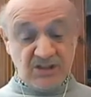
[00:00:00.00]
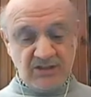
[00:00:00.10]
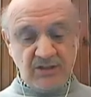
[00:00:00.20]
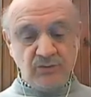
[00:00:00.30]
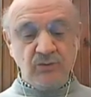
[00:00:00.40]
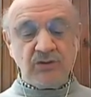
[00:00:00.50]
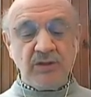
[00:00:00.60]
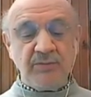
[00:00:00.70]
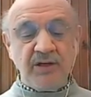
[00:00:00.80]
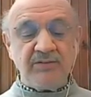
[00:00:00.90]
şiddet
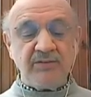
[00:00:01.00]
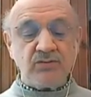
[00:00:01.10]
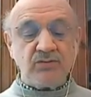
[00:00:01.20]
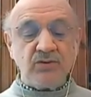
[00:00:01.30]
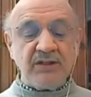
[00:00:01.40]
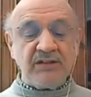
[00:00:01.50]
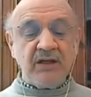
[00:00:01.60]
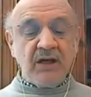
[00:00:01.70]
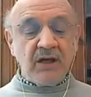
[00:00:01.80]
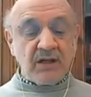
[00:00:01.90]
uygulamak ve sürekli